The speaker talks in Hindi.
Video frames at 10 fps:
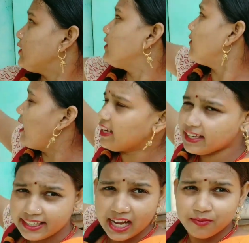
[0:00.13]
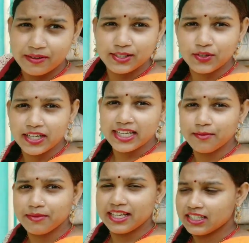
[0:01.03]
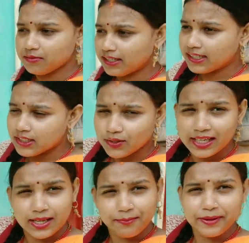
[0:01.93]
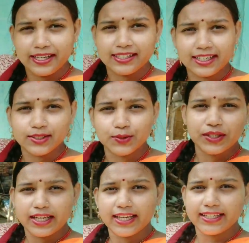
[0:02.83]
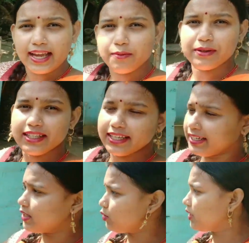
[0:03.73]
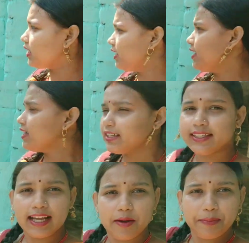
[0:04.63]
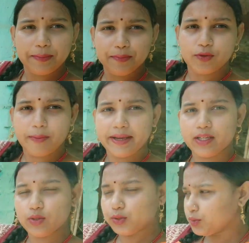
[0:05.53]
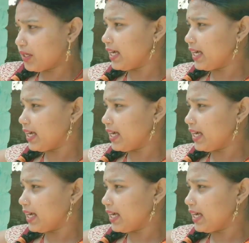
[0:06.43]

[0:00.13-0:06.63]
दीवार है यहाँ पर जो है हमारे हस्बैंड जो है पेंट कर चुके हैं यहाँ पर देख रहे होंगे यहाँ पर पूरा पेंट हो चुका